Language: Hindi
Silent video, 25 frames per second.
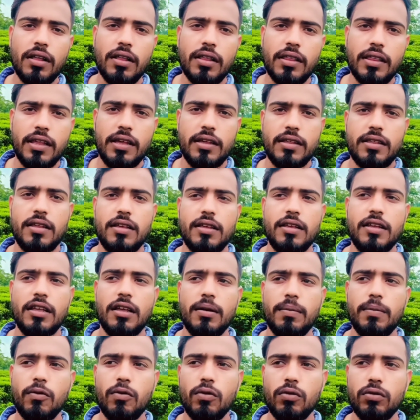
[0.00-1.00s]
जैसा कि
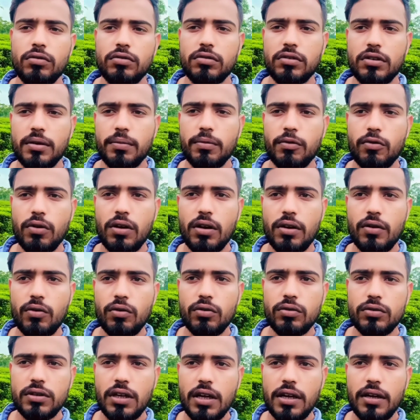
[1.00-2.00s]
आप लोग डिब्रूगढ़
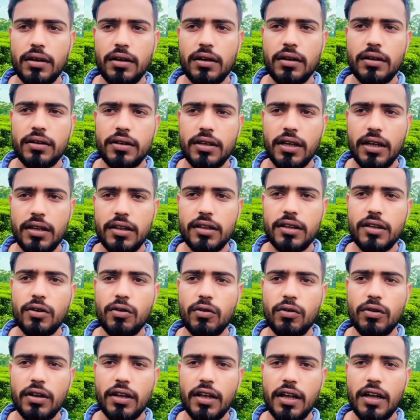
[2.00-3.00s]
को जानते
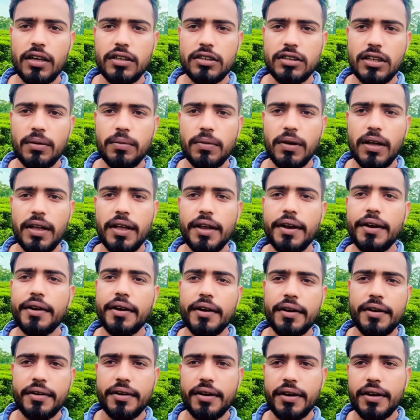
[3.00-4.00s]
होंगे आसाम का एक
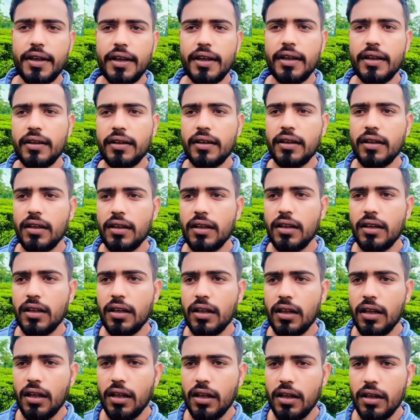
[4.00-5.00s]
डिस्ट्रिक्ट
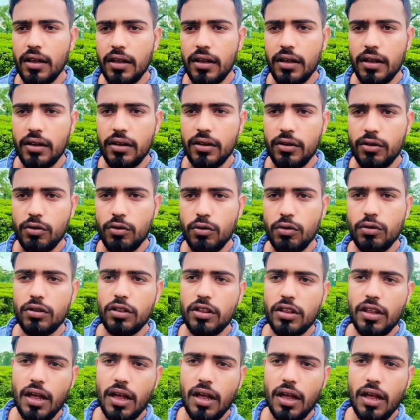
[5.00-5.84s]
है जो